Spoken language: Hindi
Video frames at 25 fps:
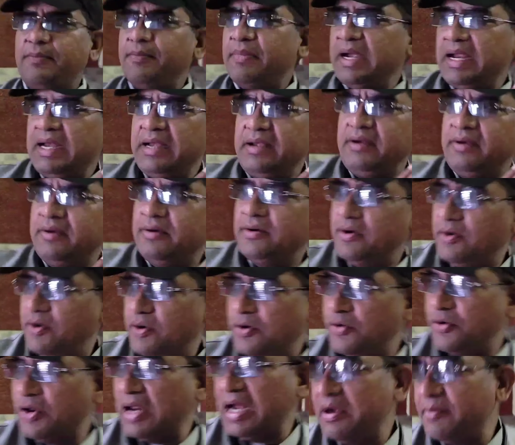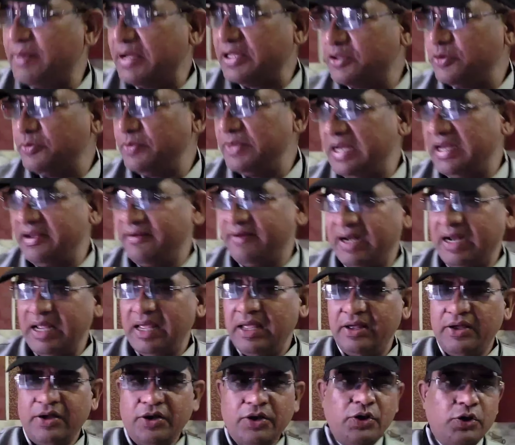एक कम्बाइंड टॉयलेट बाथरूम मिलने
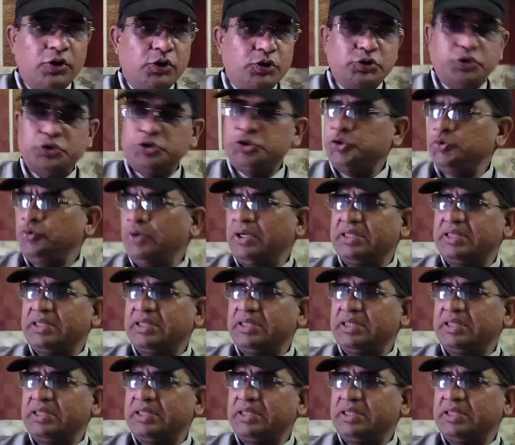वाला है तो